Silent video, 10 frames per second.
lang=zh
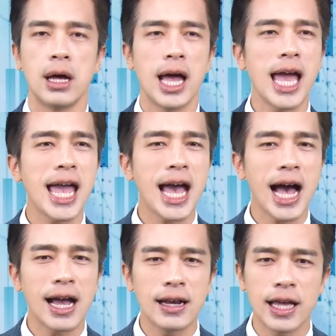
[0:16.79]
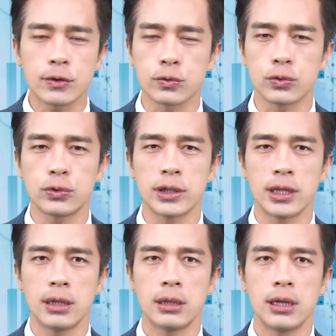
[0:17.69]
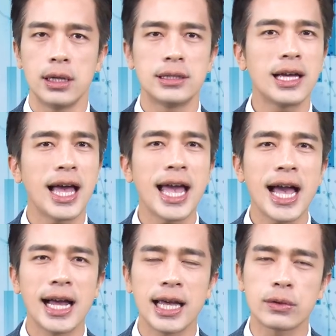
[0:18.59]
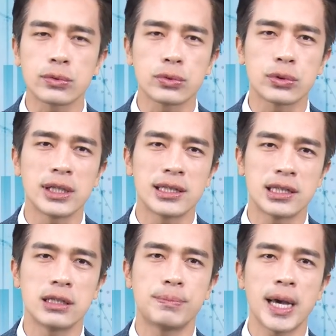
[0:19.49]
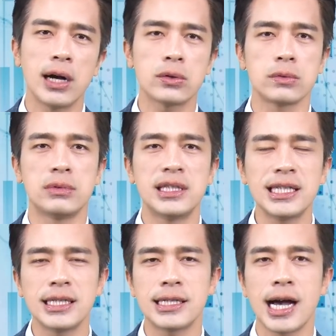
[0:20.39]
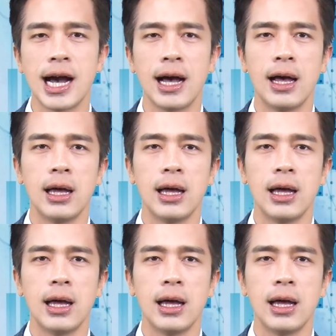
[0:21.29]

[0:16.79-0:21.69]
AI 类股族群呢，今天 AI 类股族群的指标股季佳，